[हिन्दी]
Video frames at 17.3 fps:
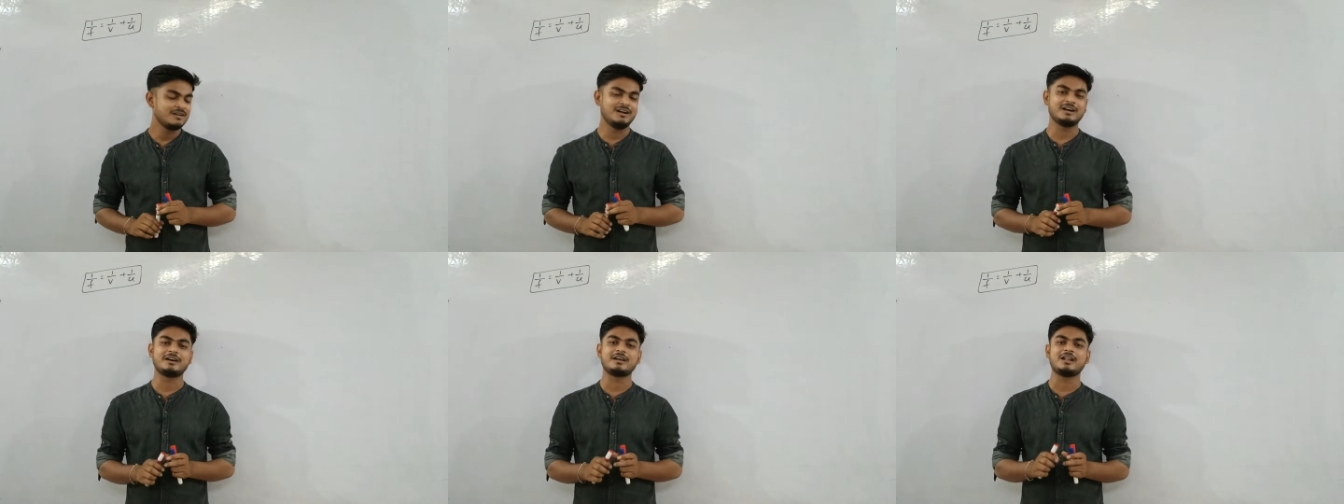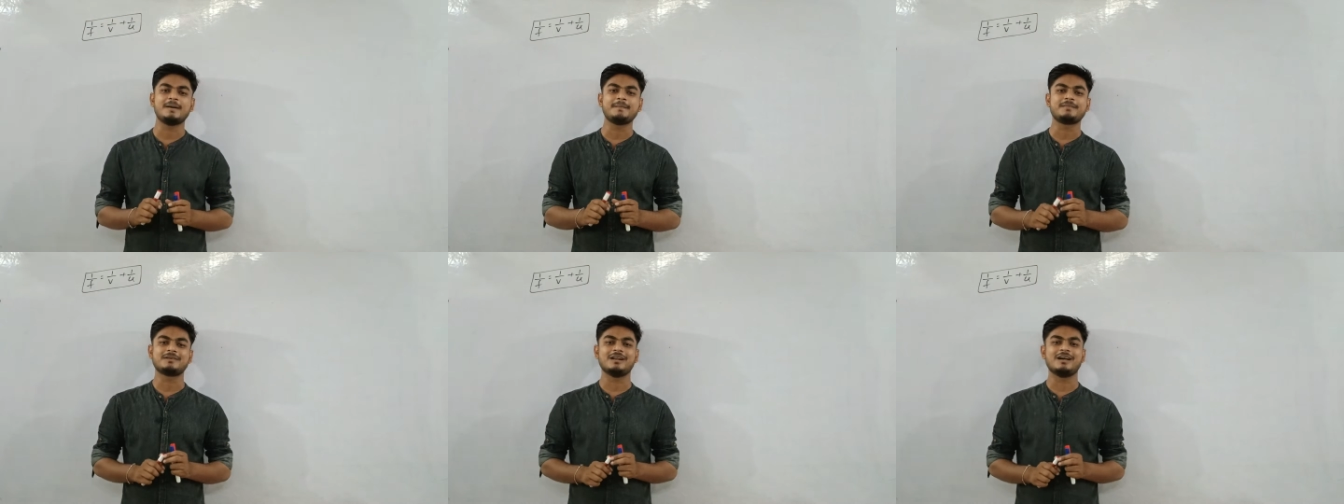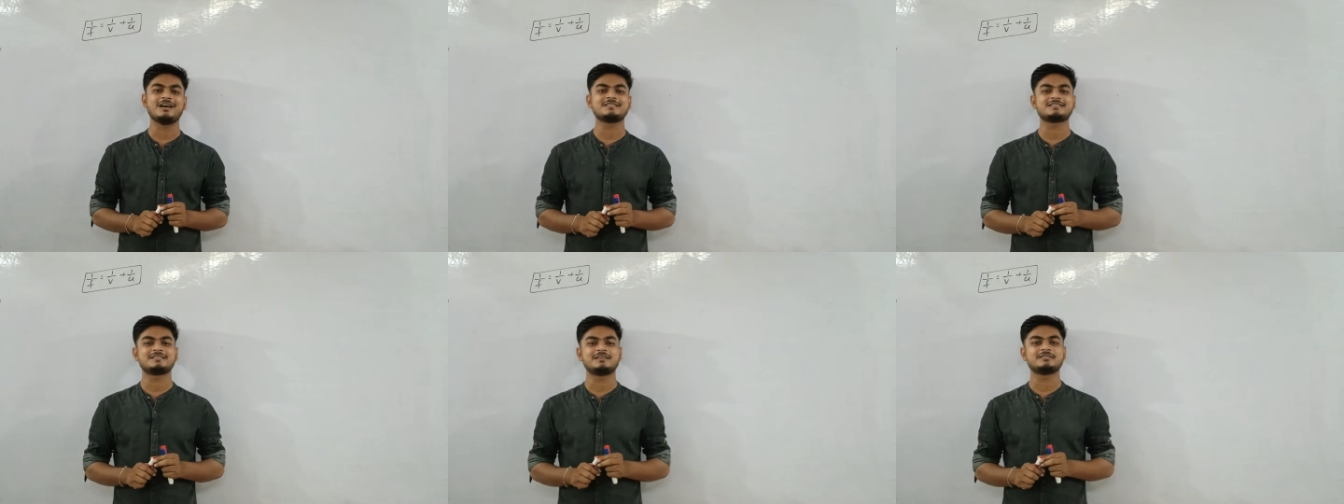अगर आप
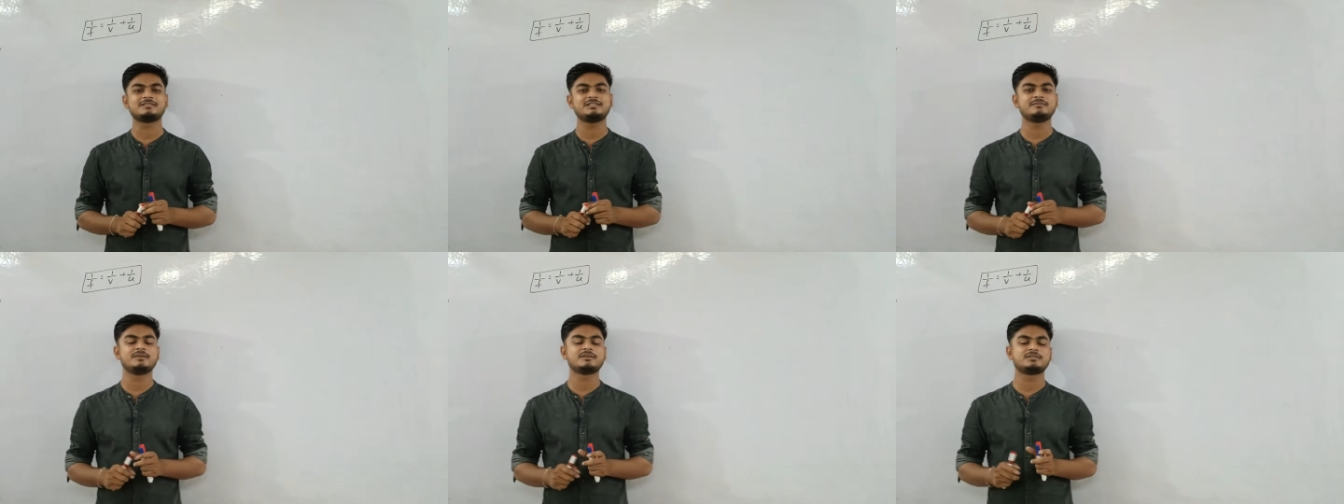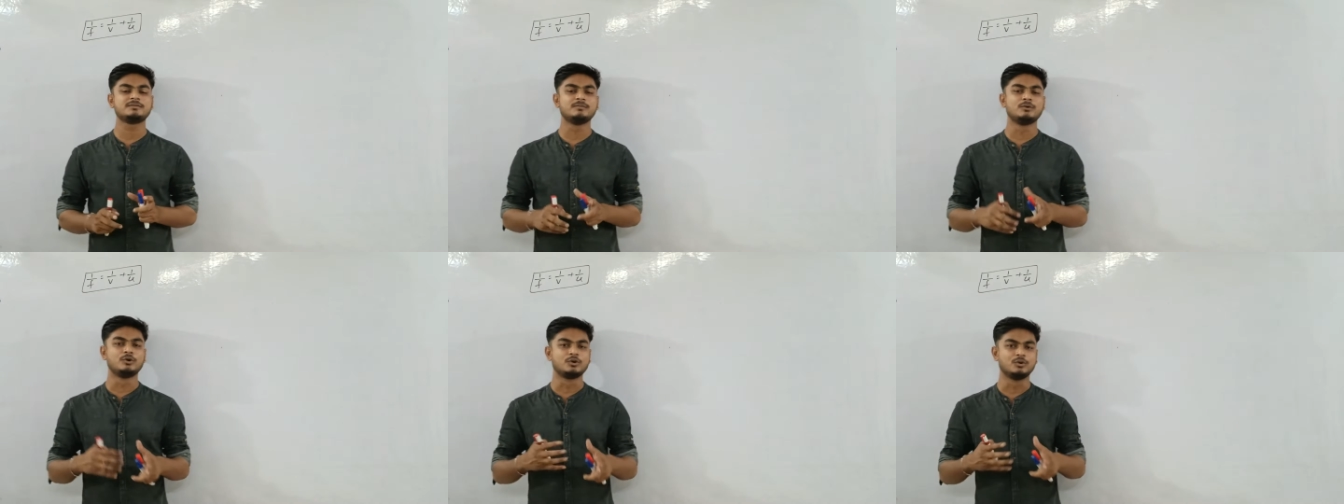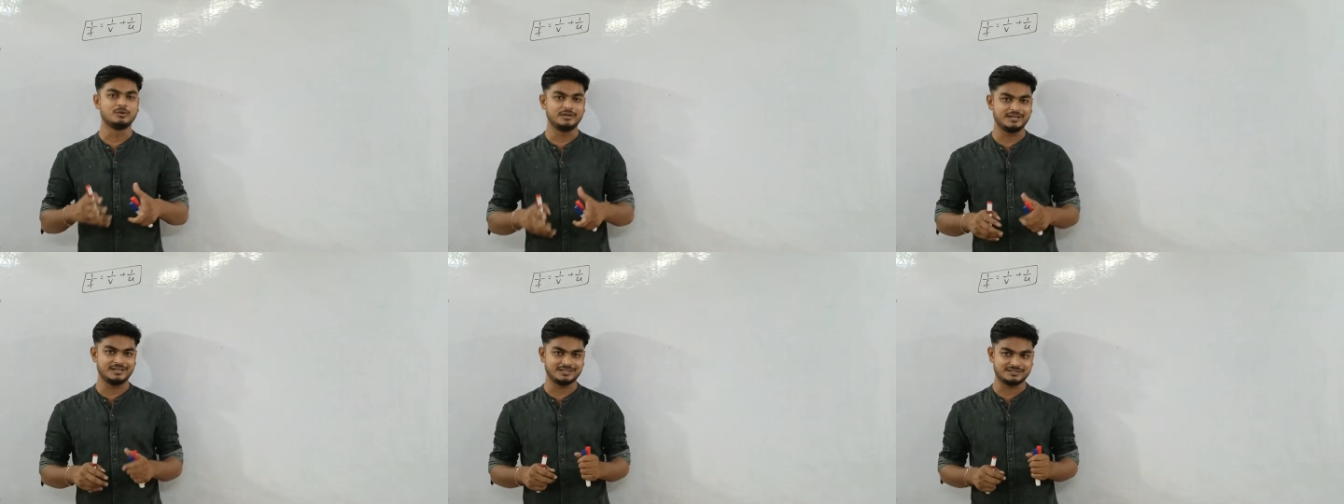क्लास करते वक्त बोर
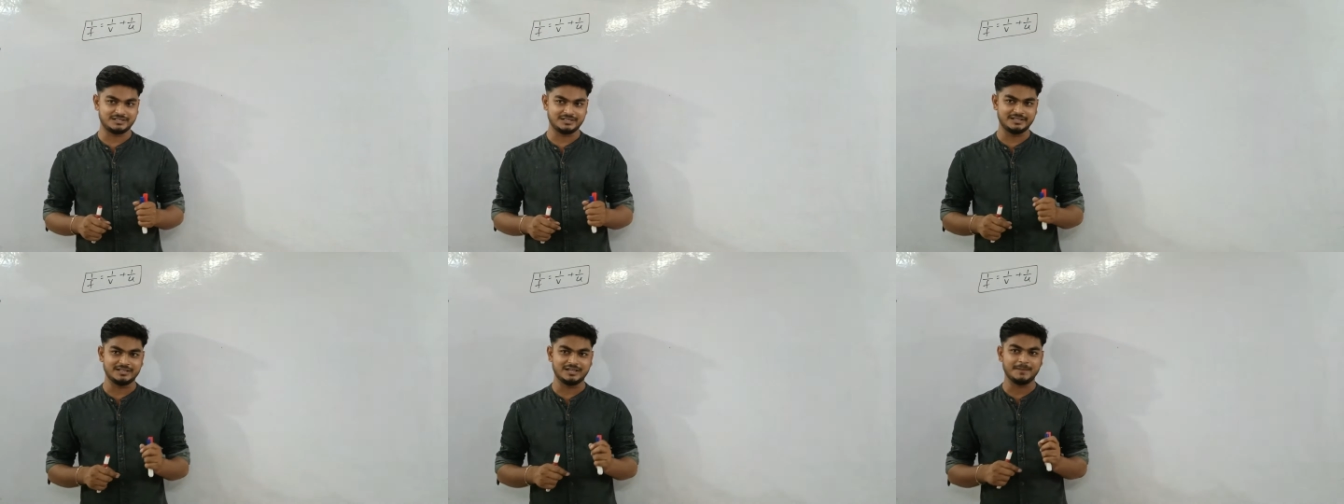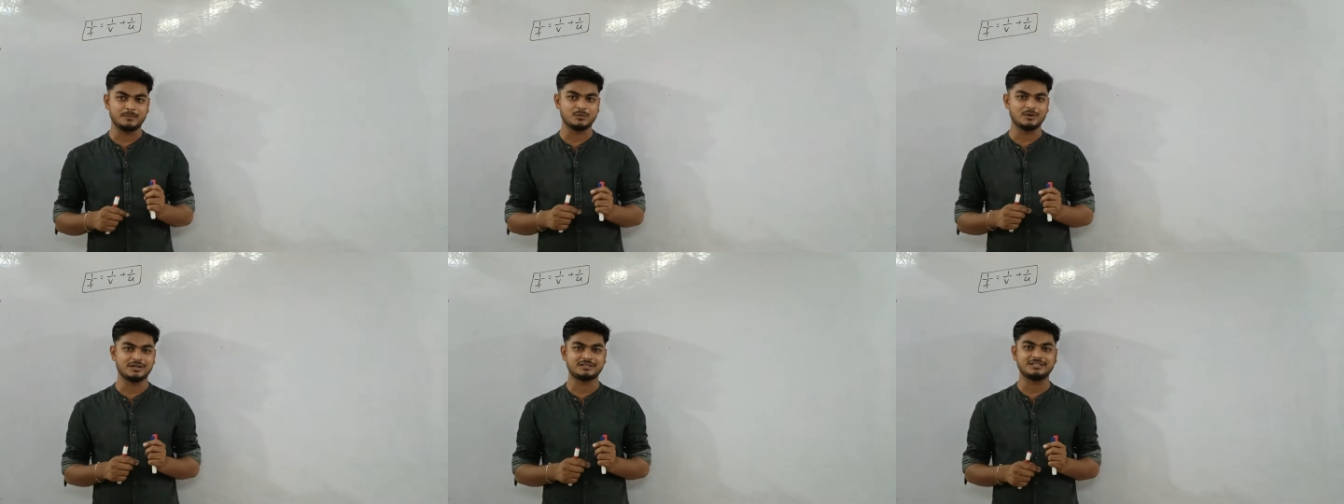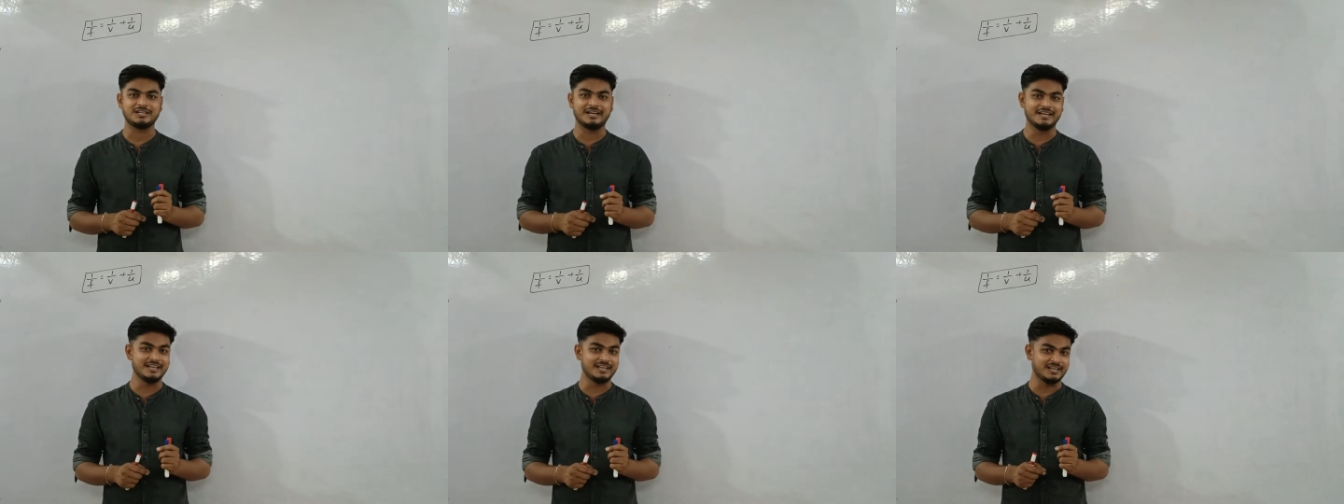होने लगते हैं आपको
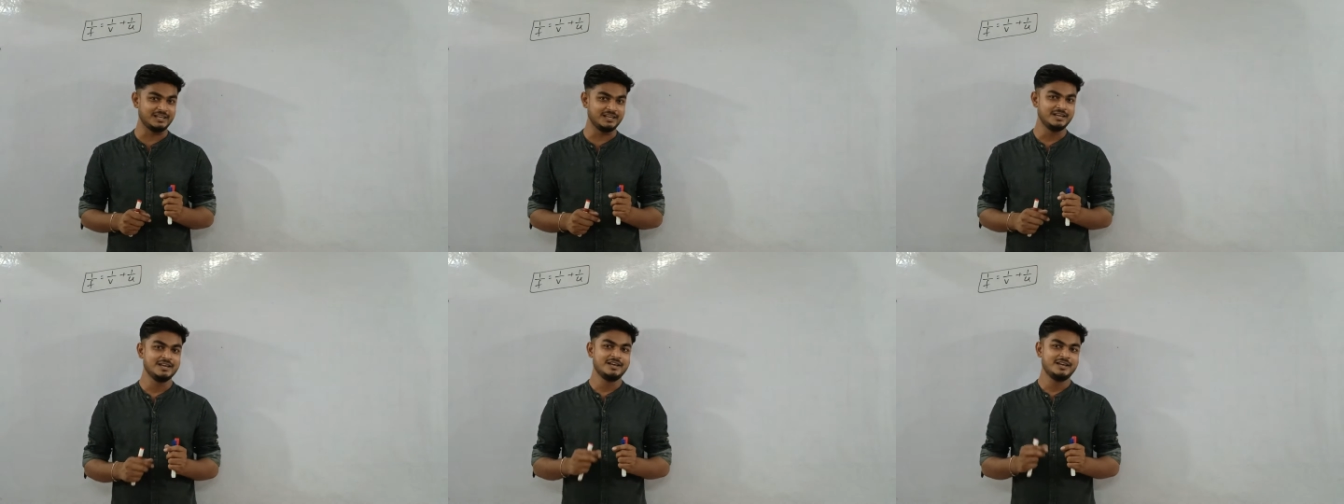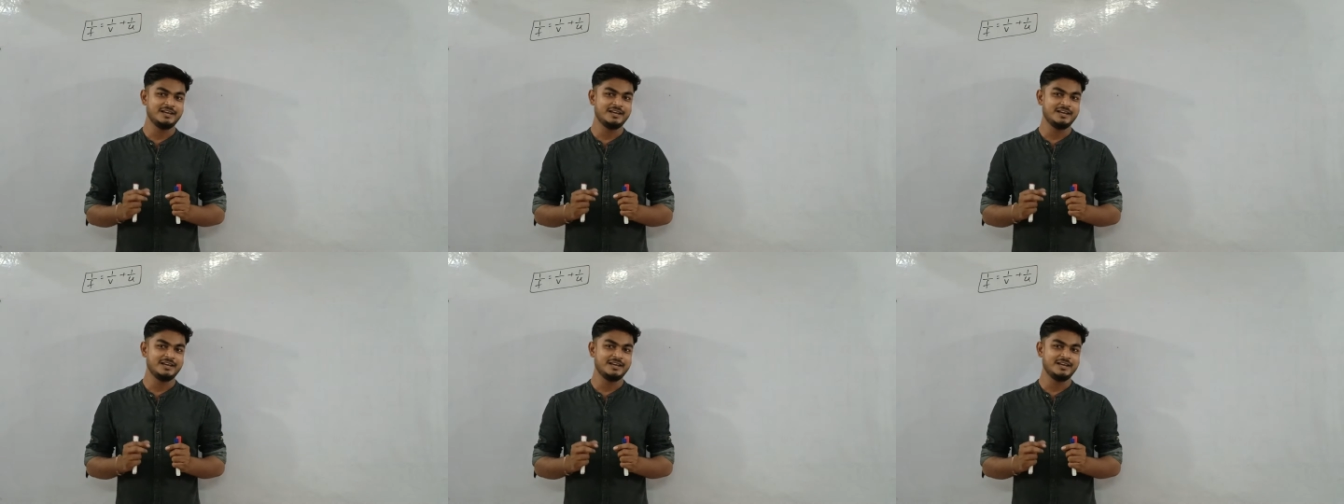लगता है कि